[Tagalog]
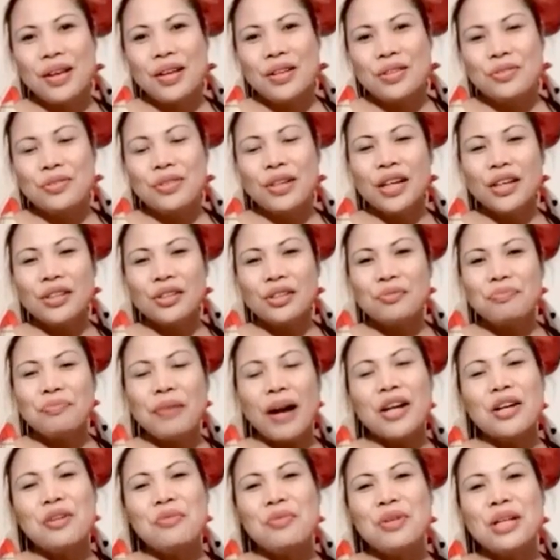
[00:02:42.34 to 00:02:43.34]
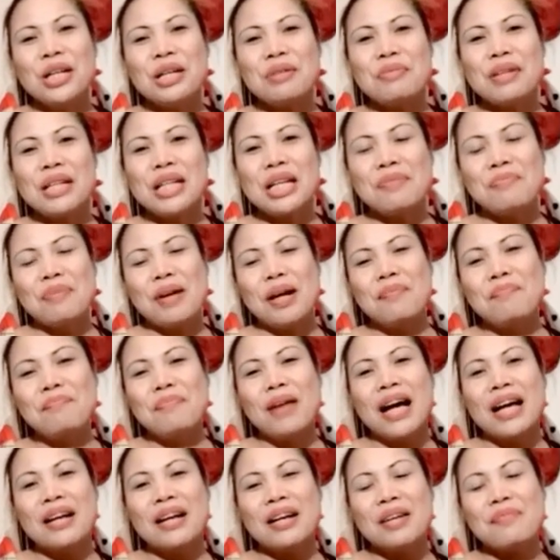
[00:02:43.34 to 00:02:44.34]
So ngayon, paano mo naman
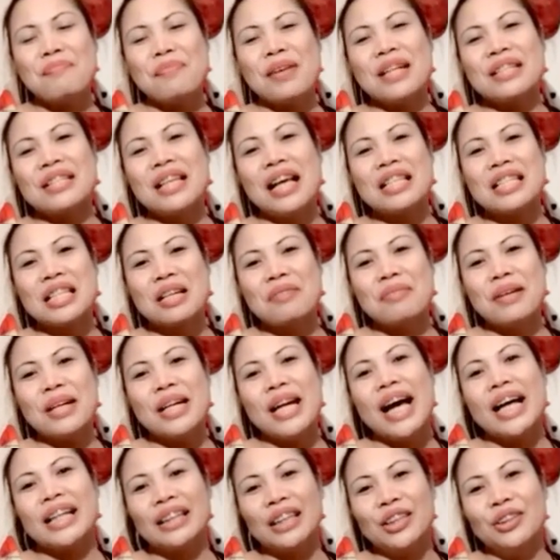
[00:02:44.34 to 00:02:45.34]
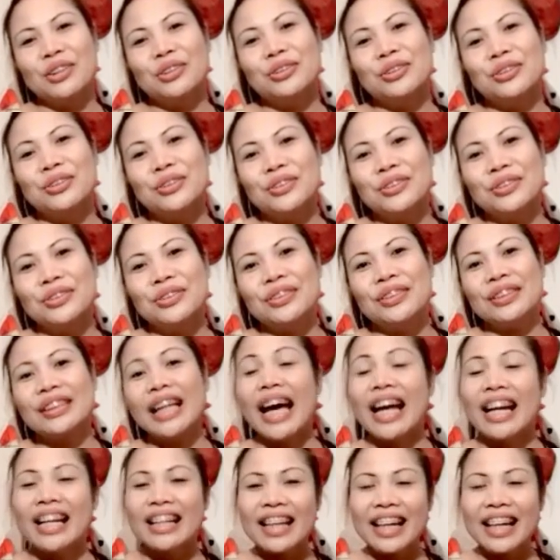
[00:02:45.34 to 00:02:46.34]
napagpa, napagsasabay ate yung,
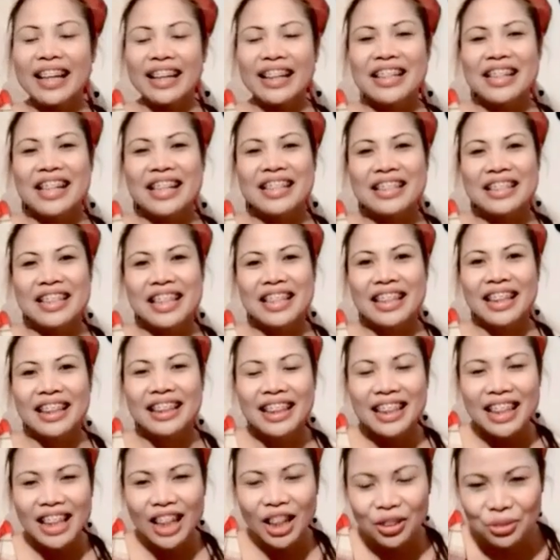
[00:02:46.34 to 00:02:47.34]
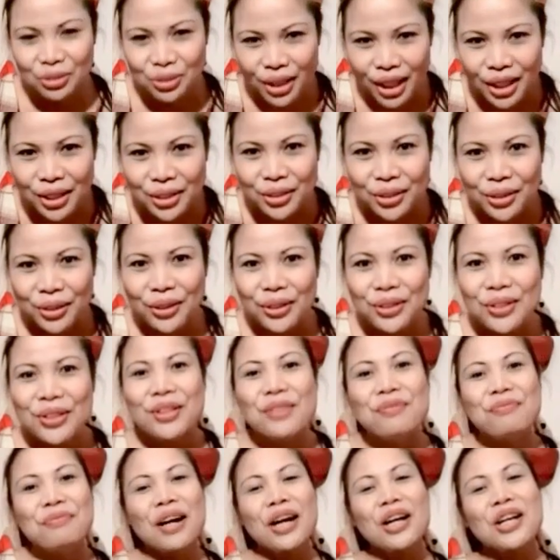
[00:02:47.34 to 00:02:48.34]
dahil nga real estate ka din na katulad ko,
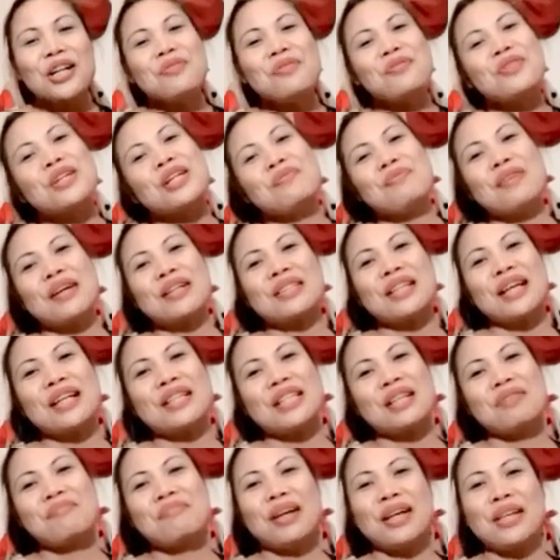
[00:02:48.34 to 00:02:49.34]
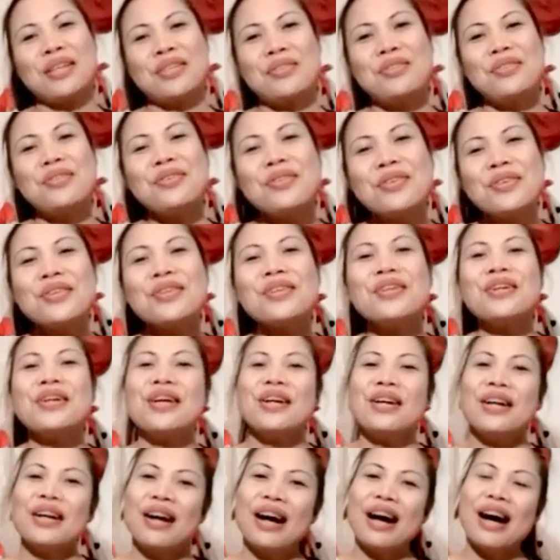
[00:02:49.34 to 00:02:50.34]
paano mo napagsasabay yung
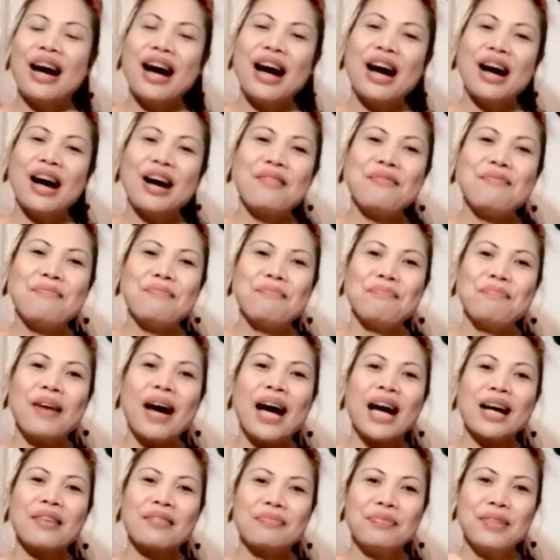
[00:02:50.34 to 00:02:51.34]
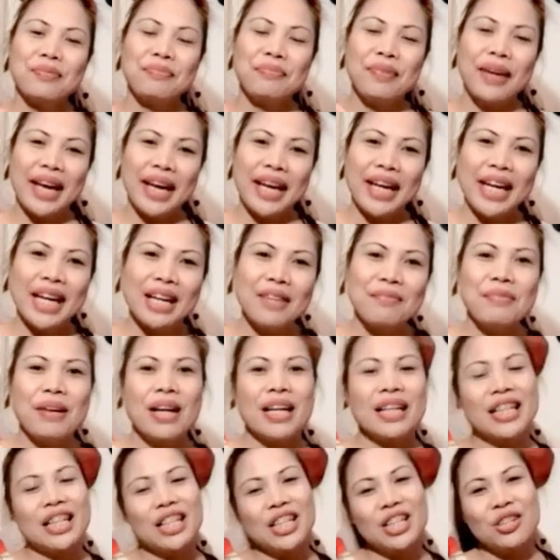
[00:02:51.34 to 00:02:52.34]
um, pagbibake,
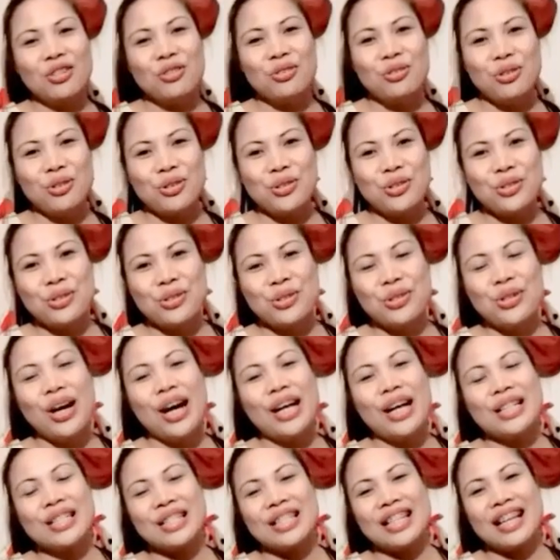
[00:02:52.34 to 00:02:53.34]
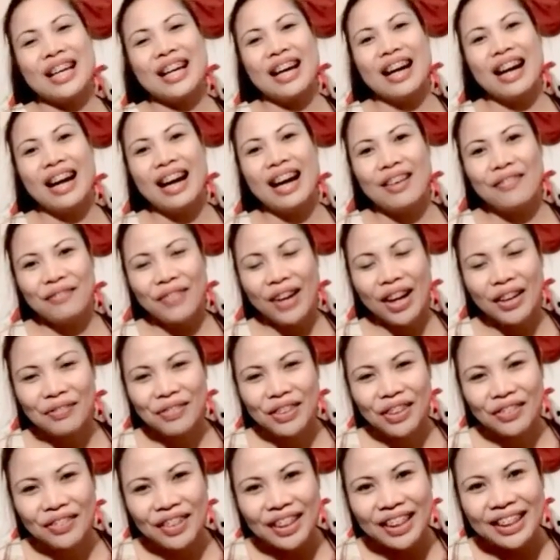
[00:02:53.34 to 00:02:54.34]
pagninegosyo at sa
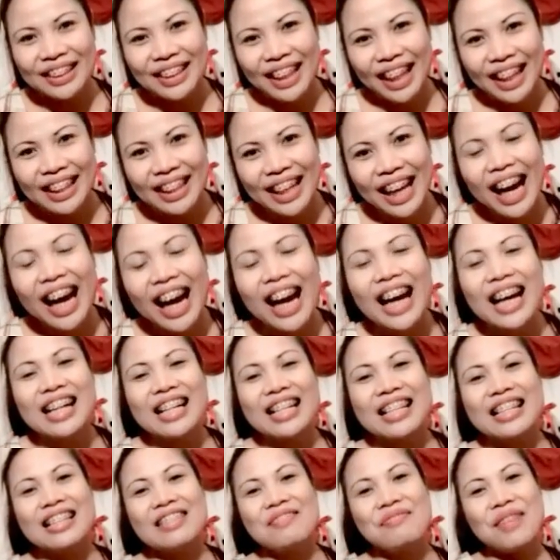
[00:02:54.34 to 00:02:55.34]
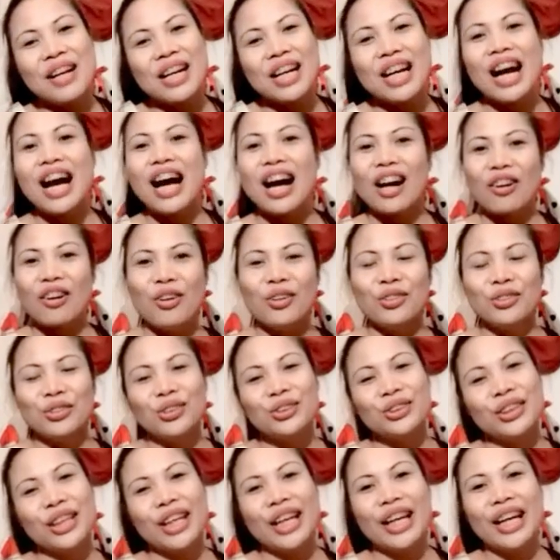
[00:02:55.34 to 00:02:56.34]
pagbibinta ng mga
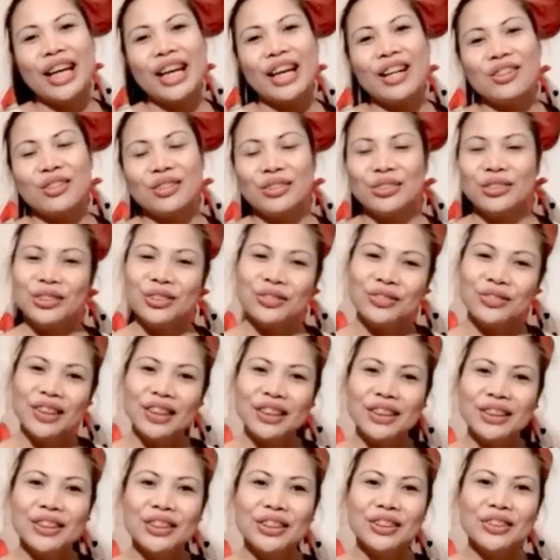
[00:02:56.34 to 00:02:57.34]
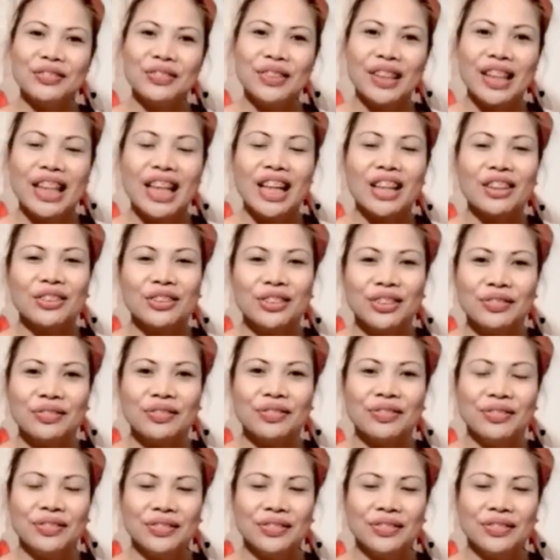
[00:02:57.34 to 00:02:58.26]
condotel, condominium, mga ganon?